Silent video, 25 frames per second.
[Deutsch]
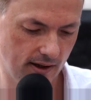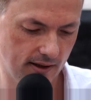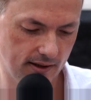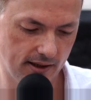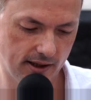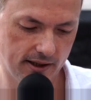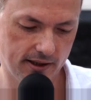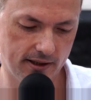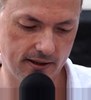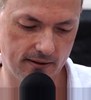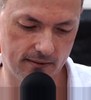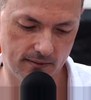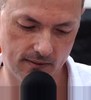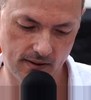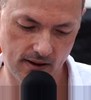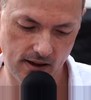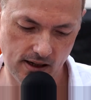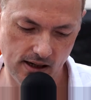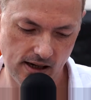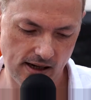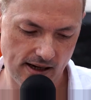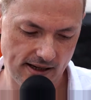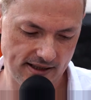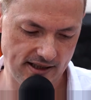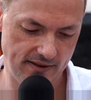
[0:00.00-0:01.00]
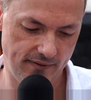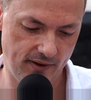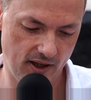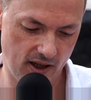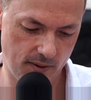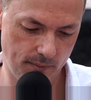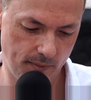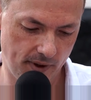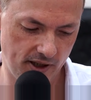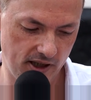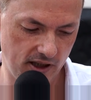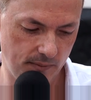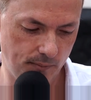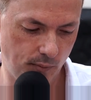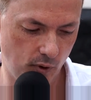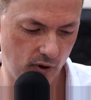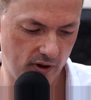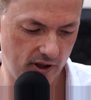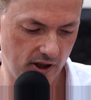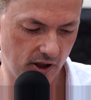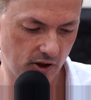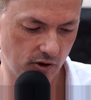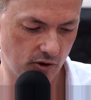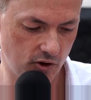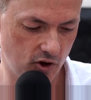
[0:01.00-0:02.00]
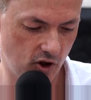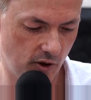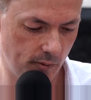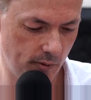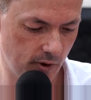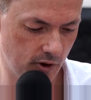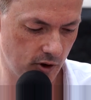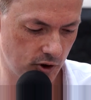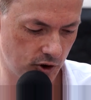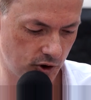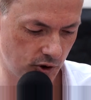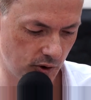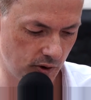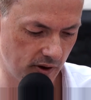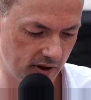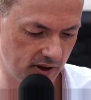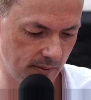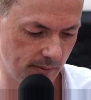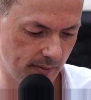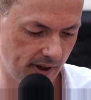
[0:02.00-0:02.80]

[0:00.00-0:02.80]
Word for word: Nein, sie werden manipuliert durch lobbygesteuerte